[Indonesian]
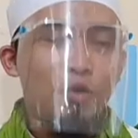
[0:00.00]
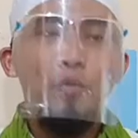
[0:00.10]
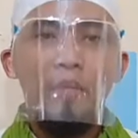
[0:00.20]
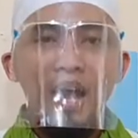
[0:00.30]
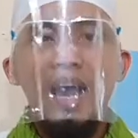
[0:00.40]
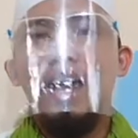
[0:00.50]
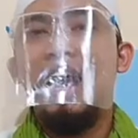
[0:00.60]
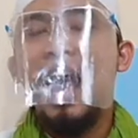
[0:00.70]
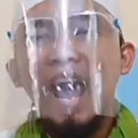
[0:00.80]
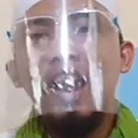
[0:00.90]

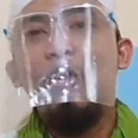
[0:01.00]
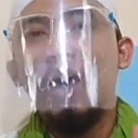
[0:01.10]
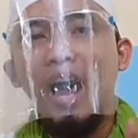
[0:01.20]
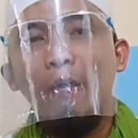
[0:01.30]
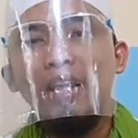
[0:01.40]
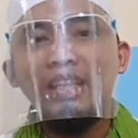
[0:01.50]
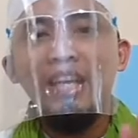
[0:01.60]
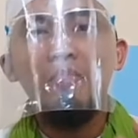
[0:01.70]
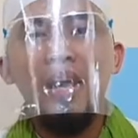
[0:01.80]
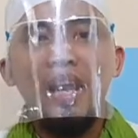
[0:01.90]
Cuma kalau
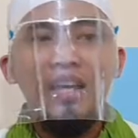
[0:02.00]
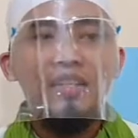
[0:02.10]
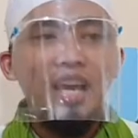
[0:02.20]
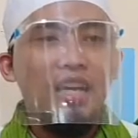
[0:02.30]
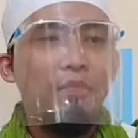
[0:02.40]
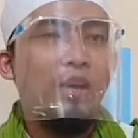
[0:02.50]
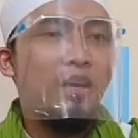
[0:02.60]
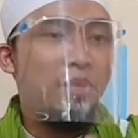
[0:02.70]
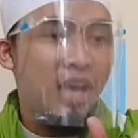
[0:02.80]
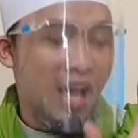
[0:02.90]
khawatir malah jadi
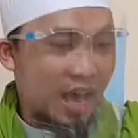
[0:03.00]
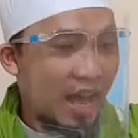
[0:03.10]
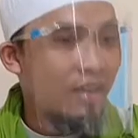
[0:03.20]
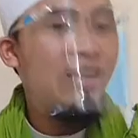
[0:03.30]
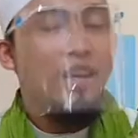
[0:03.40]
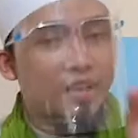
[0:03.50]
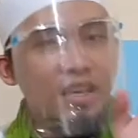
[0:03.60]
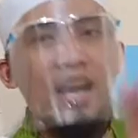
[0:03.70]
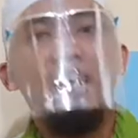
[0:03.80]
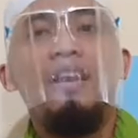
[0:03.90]
berlebihan,
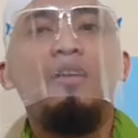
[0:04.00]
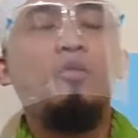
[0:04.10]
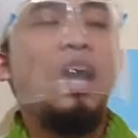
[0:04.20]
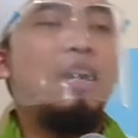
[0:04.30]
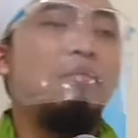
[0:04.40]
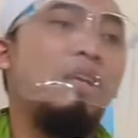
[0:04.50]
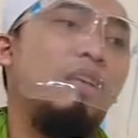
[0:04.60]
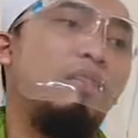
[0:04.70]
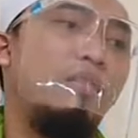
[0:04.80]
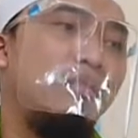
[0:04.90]
jangan dilakukan
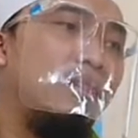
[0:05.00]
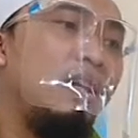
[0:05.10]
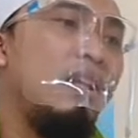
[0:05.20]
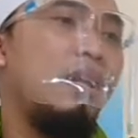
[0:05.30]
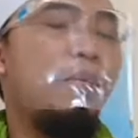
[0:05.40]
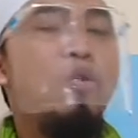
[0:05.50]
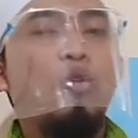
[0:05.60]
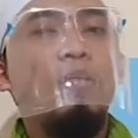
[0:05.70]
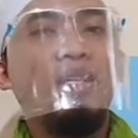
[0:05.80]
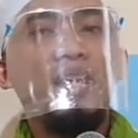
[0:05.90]
begitu. Tapi
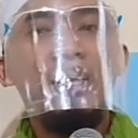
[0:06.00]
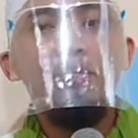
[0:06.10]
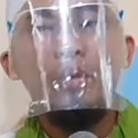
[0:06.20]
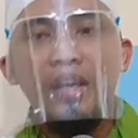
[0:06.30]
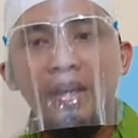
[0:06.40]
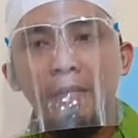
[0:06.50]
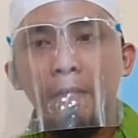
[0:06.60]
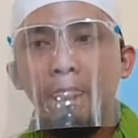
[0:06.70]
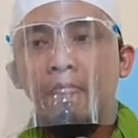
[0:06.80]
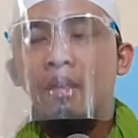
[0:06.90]
hukum asalnya boleh.
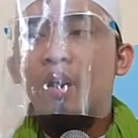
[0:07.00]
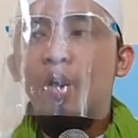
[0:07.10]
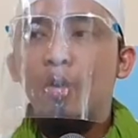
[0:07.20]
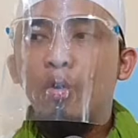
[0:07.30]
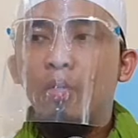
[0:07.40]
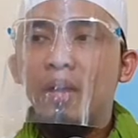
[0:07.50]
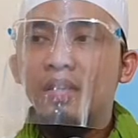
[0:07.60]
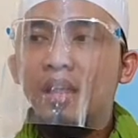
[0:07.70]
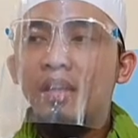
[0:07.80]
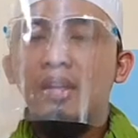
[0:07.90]
Hukum
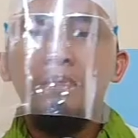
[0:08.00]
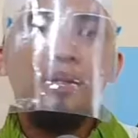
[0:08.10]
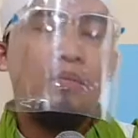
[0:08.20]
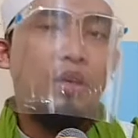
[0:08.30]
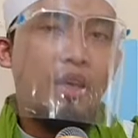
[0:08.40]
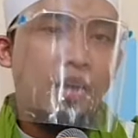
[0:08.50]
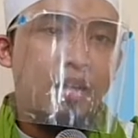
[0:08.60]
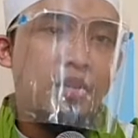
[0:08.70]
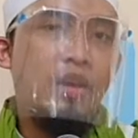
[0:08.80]
asalnya diperbolehkan.